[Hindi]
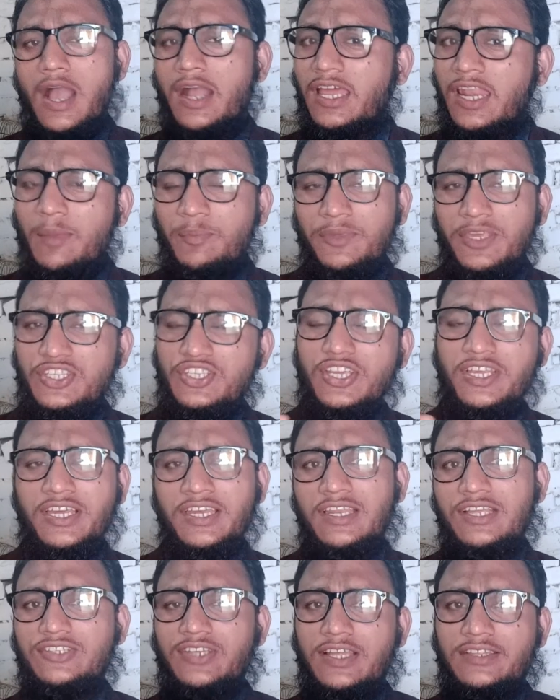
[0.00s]
अगर आप ये चेक
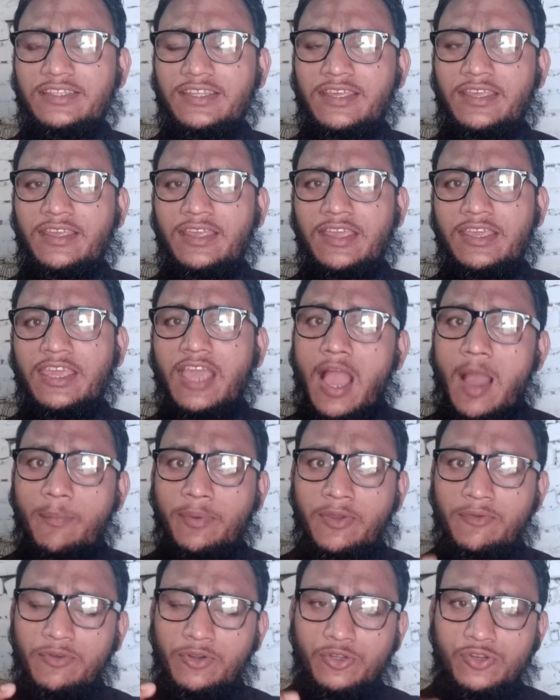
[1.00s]
करना चाहते हैं कि
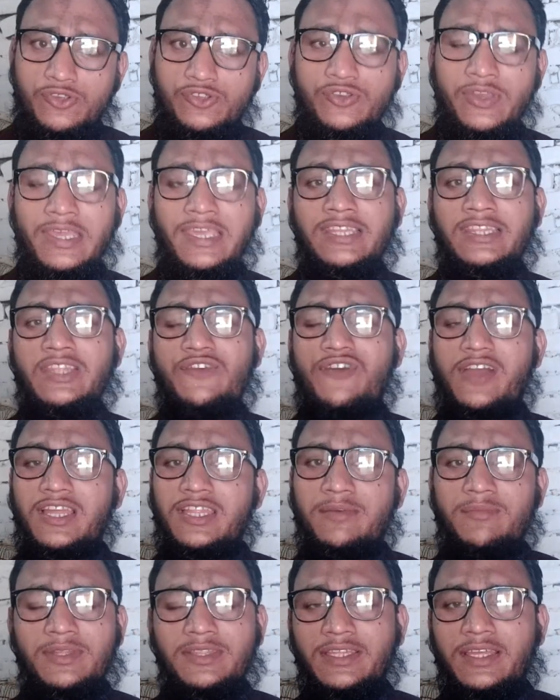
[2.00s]
आपके वीडियोस जो है कितने
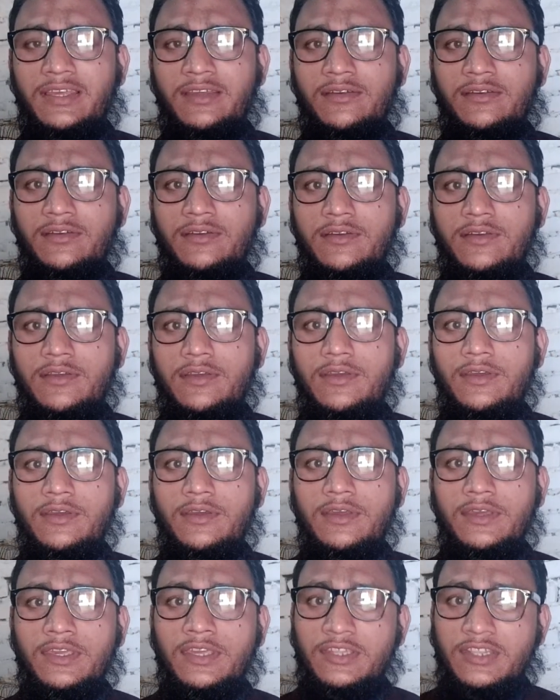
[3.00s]
फ़ायदेमंद है
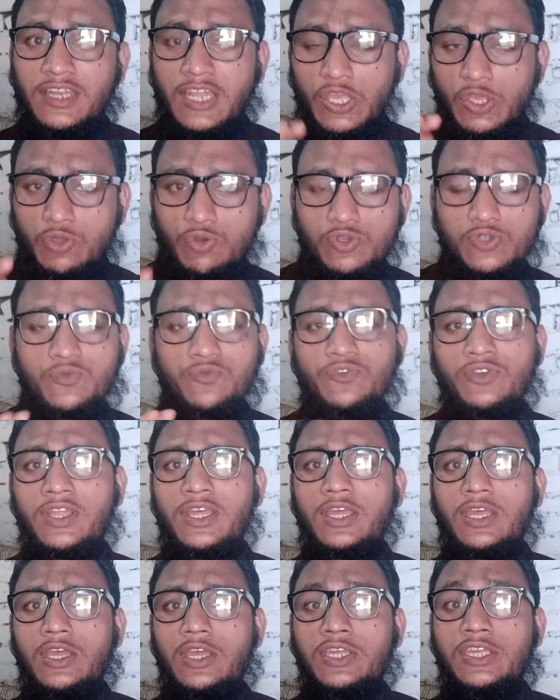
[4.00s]
कितना यूज़फुल
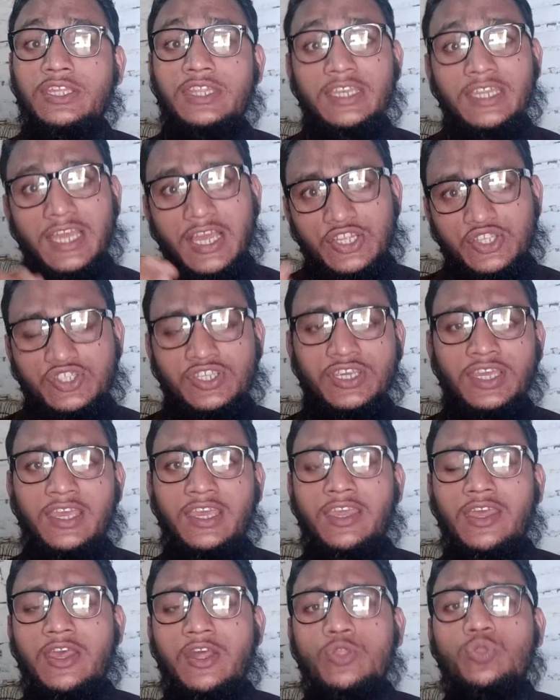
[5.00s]
है कितने अच्छे
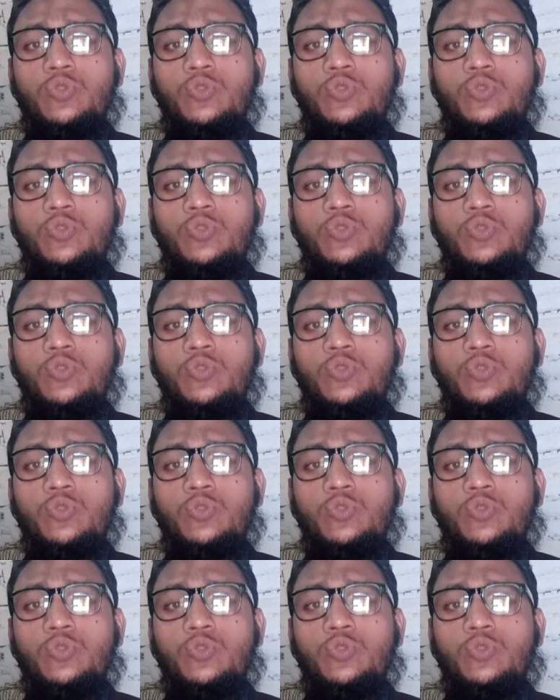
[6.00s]
हैं